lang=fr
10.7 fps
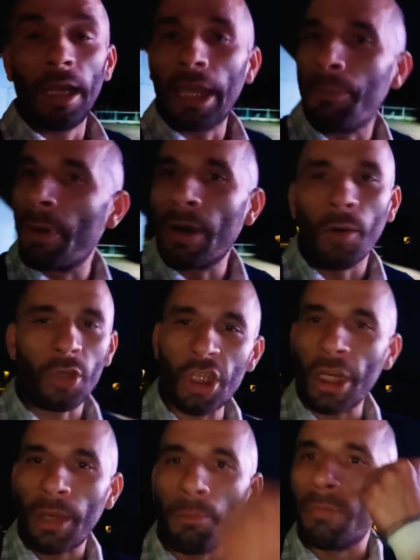Eh ben, on
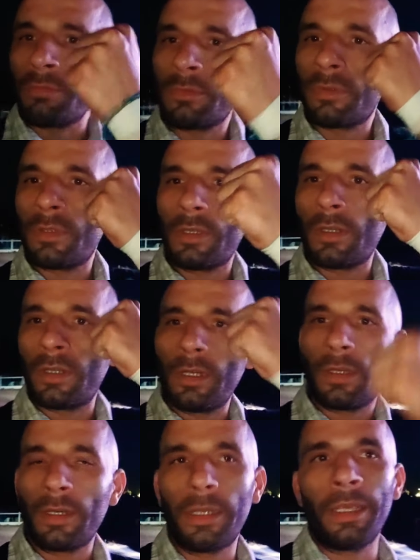tient bon.
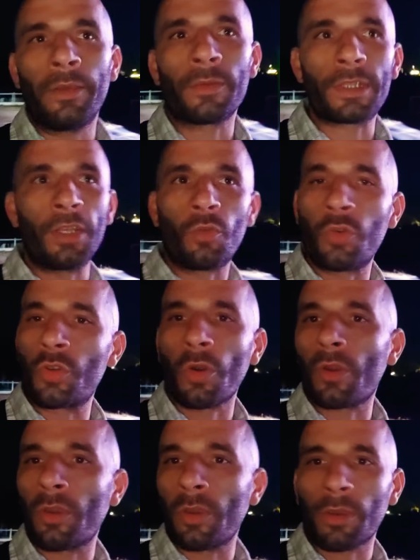Et on se dit
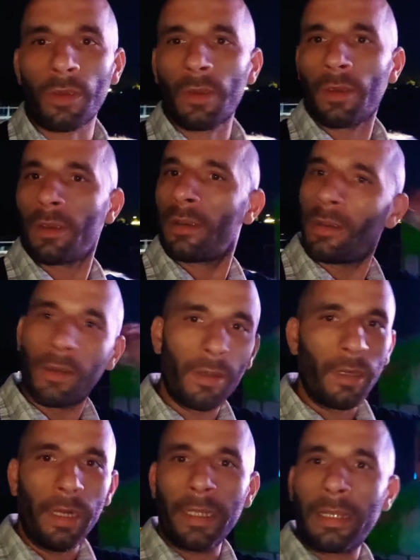toujours que
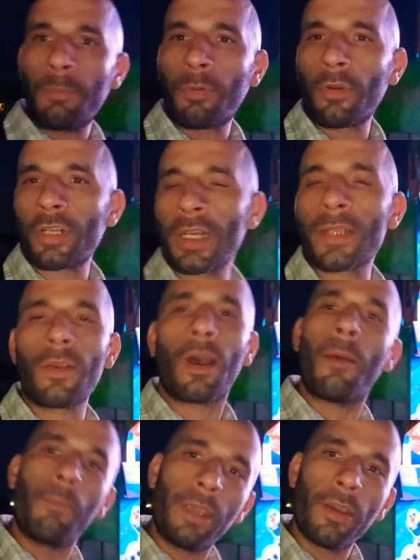l'été prochain
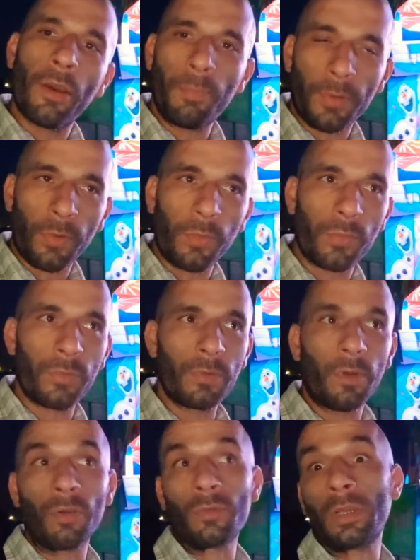sera meilleur pour nous.
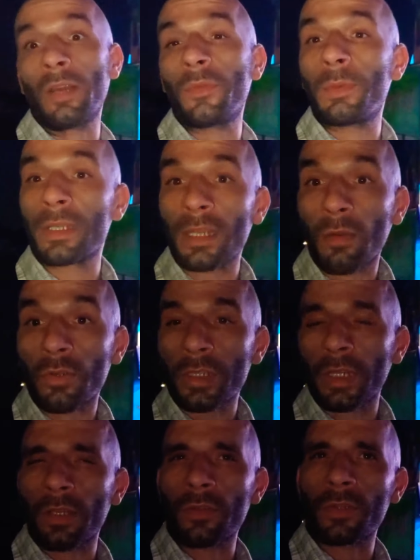En tout cas, il faut bien se raccrocher
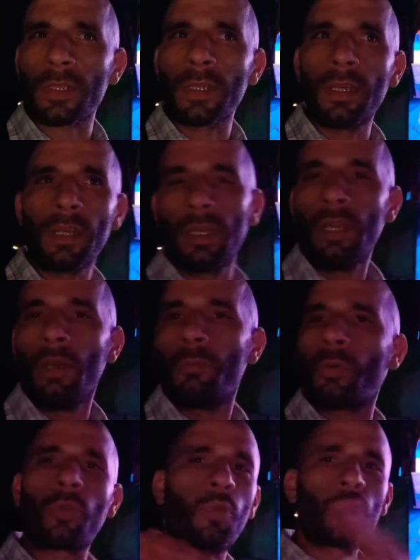à quelque chose.
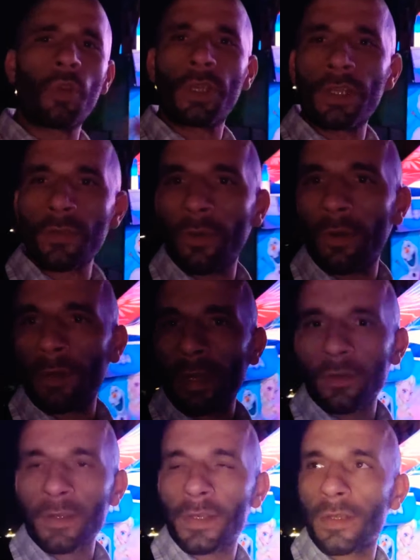Pour tous ceux qui sont en
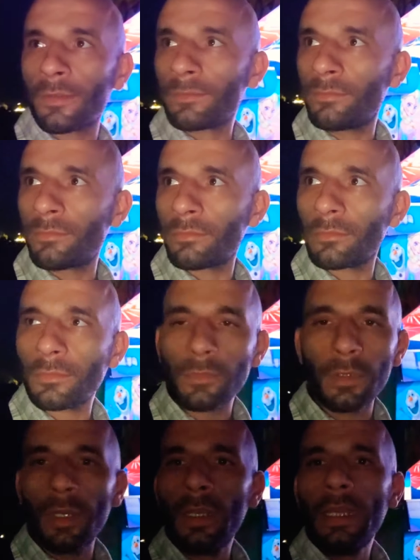vacances,
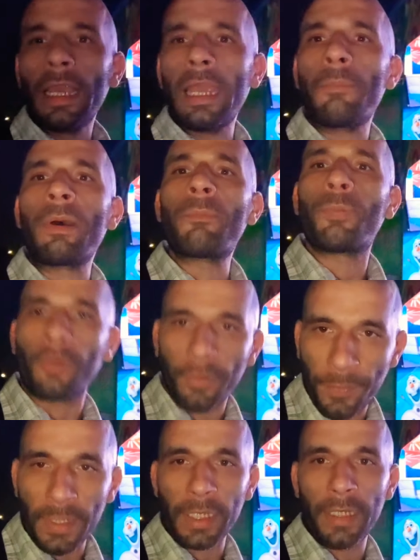eh ben
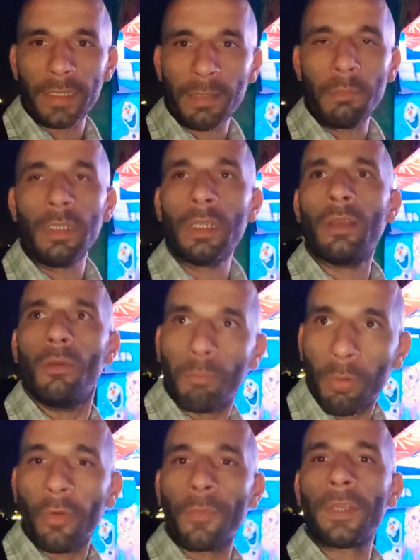profitez les amis.
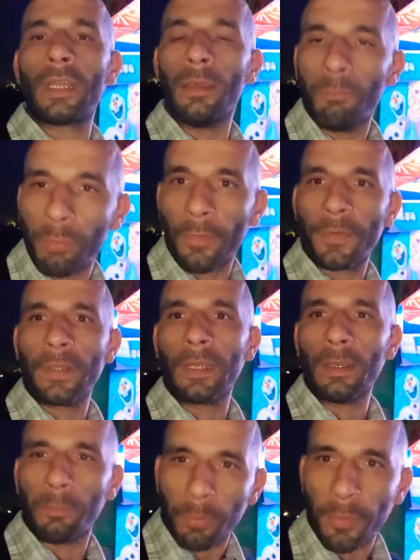Profitez,
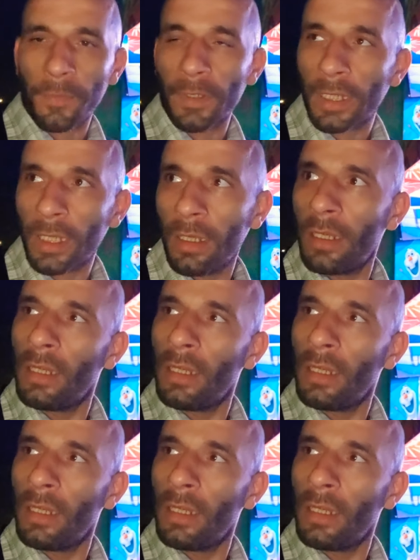profitez, profitez.